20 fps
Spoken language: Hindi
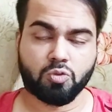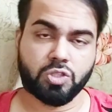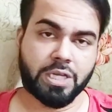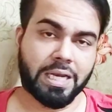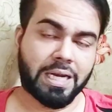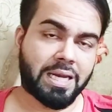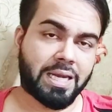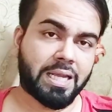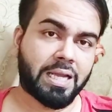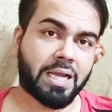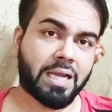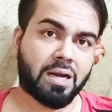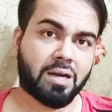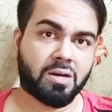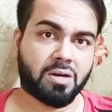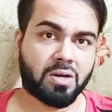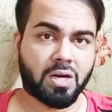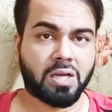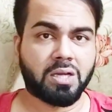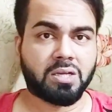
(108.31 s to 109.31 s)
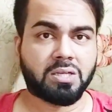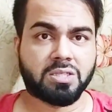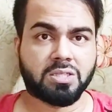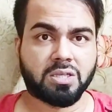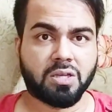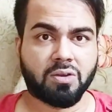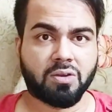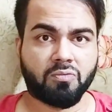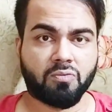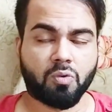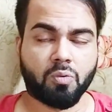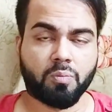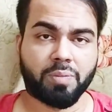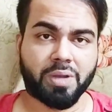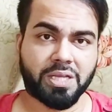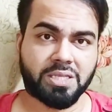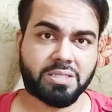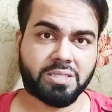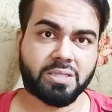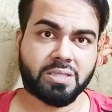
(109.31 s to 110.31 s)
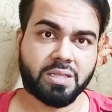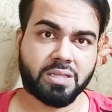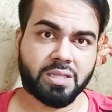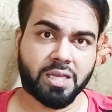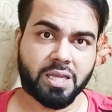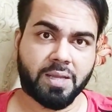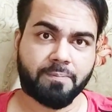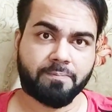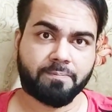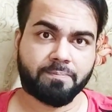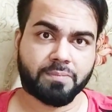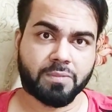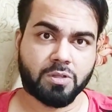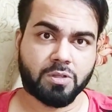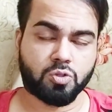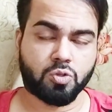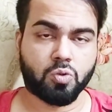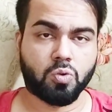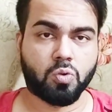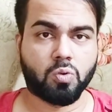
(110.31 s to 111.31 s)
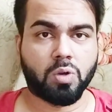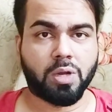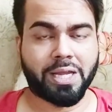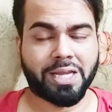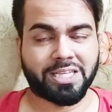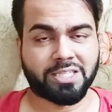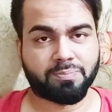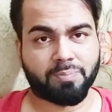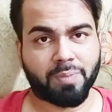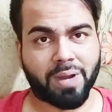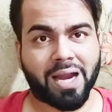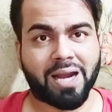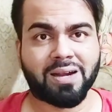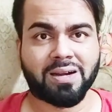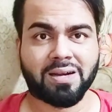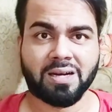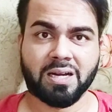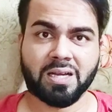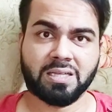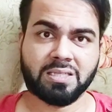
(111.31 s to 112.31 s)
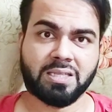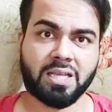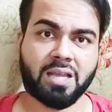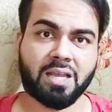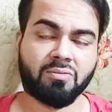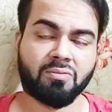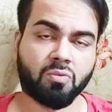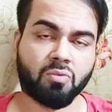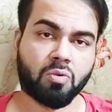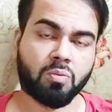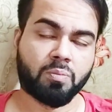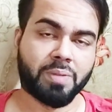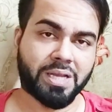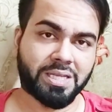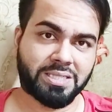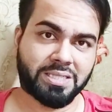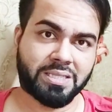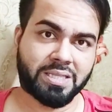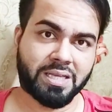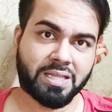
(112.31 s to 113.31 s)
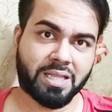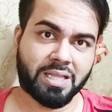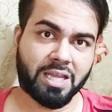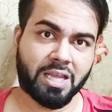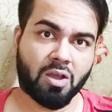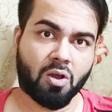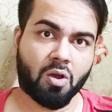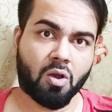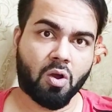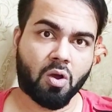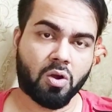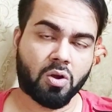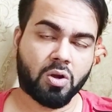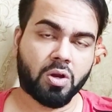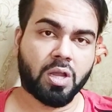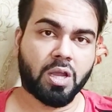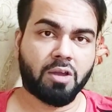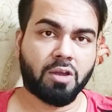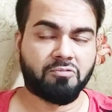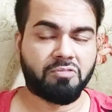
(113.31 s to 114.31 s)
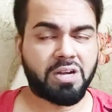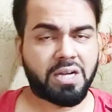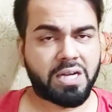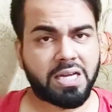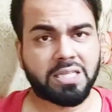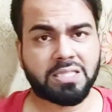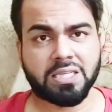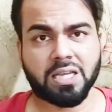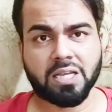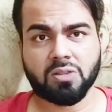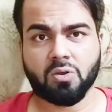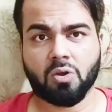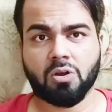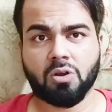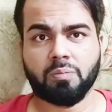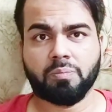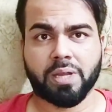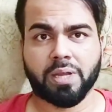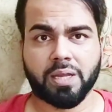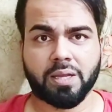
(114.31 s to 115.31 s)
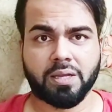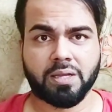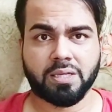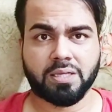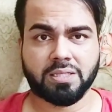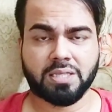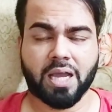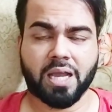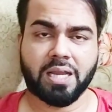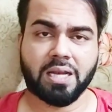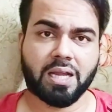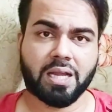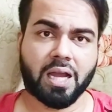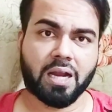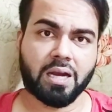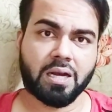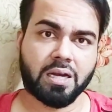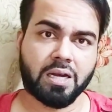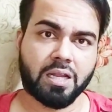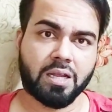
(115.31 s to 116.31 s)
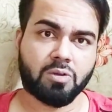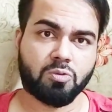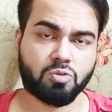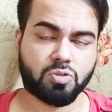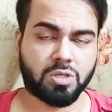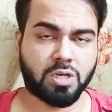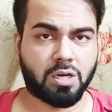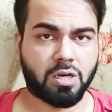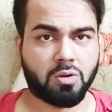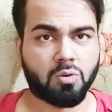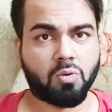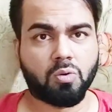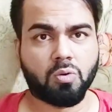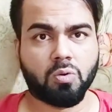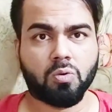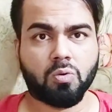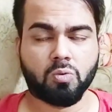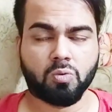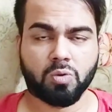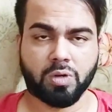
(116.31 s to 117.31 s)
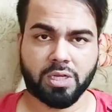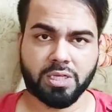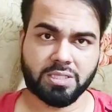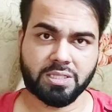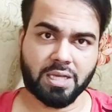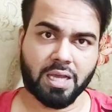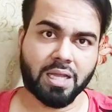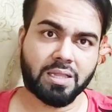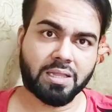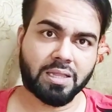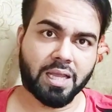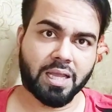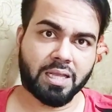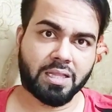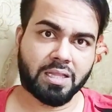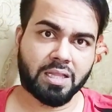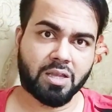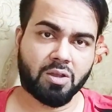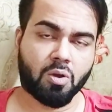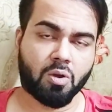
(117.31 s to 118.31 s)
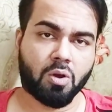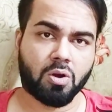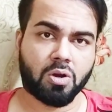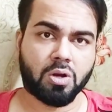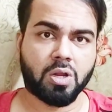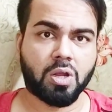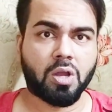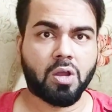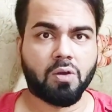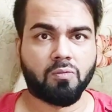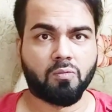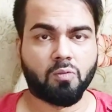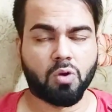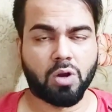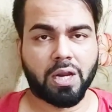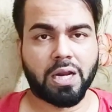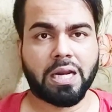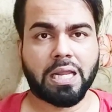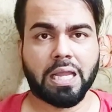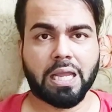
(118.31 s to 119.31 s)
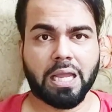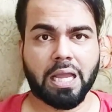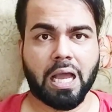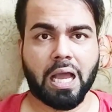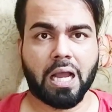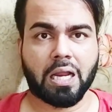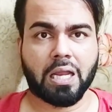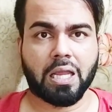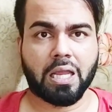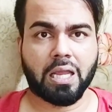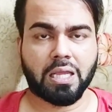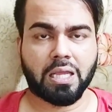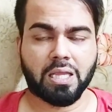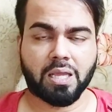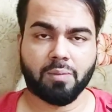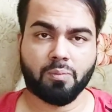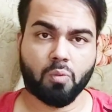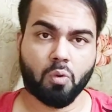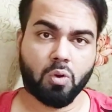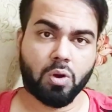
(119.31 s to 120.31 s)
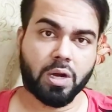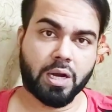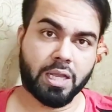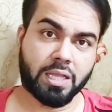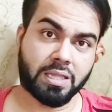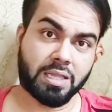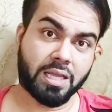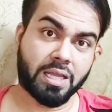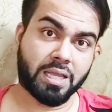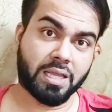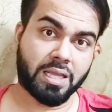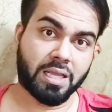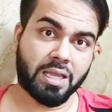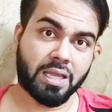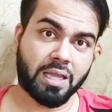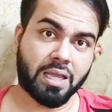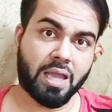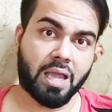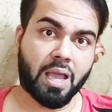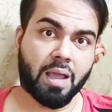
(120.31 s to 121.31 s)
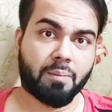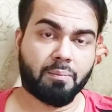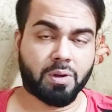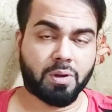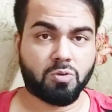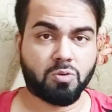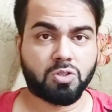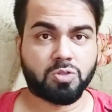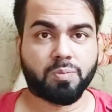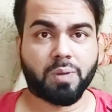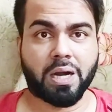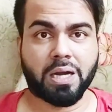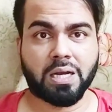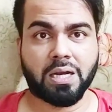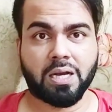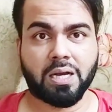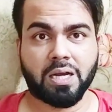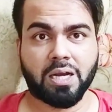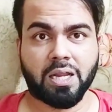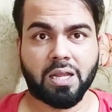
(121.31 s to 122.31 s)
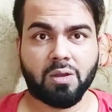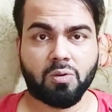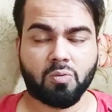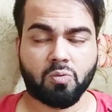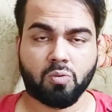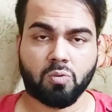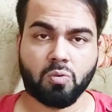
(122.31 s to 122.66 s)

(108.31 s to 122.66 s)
कुछ इलीगल ड्रग्स वो बेचते थे जो एक्सपायर्ड ड्रग्स है वो बेचते थे और विटनेस के तौर पे साहिल खान ने कुछ लड़कों को उनके साथ लाए थे और वो लड़के आके ये बोल रहे थे कि मनोज पाटिल ने